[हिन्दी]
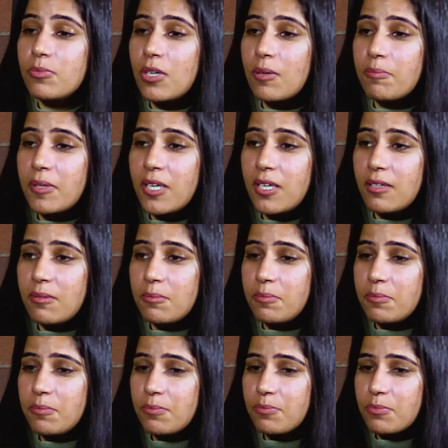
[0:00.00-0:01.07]
अपना
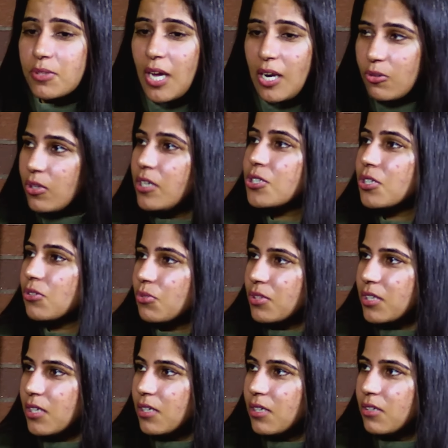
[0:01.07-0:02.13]
कैलकुलेशन
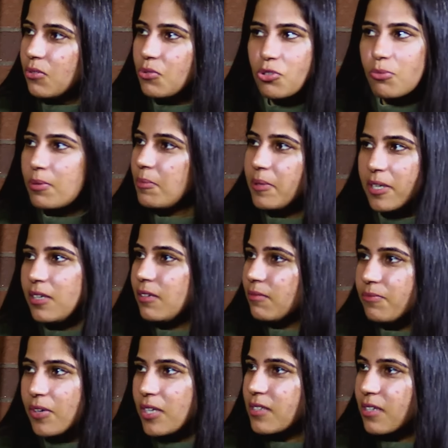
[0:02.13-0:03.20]
होती है उसको भी बड़ी
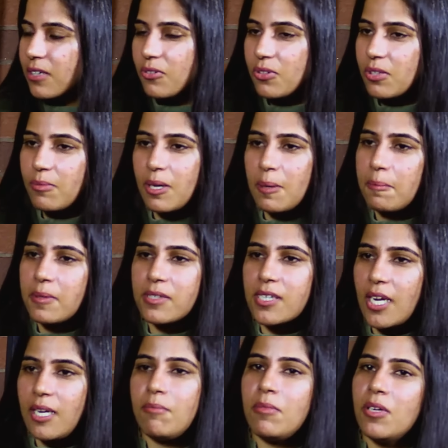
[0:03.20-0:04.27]
फास्ट करनी होती है हमारे पास
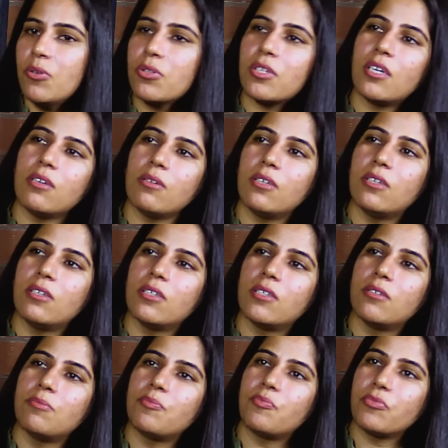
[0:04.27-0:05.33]
टाइम नहीं होता
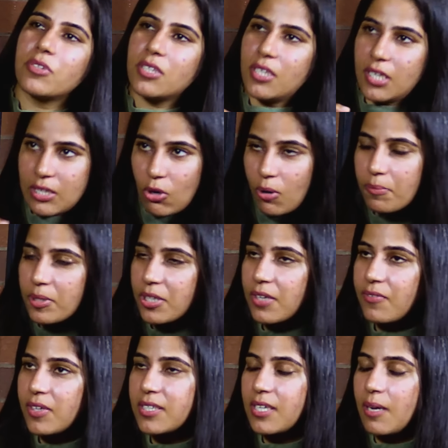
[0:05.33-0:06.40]
ये
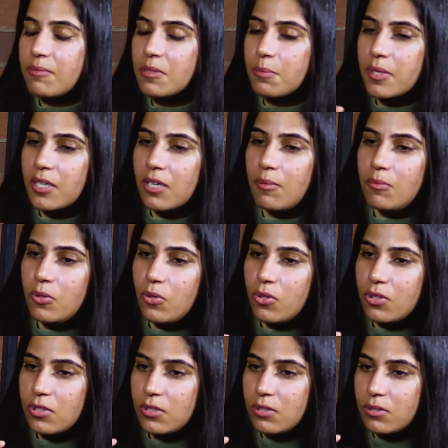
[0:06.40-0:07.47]
कॉम्पिटेटिव एग्जाम्स में कि हम
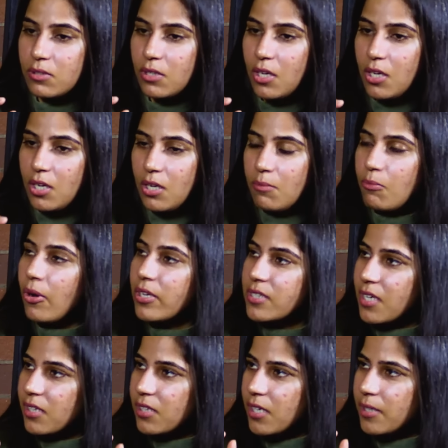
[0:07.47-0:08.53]
लोग बहुत
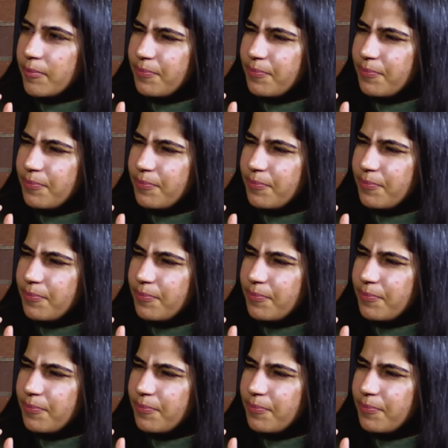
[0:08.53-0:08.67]
ज़्यादा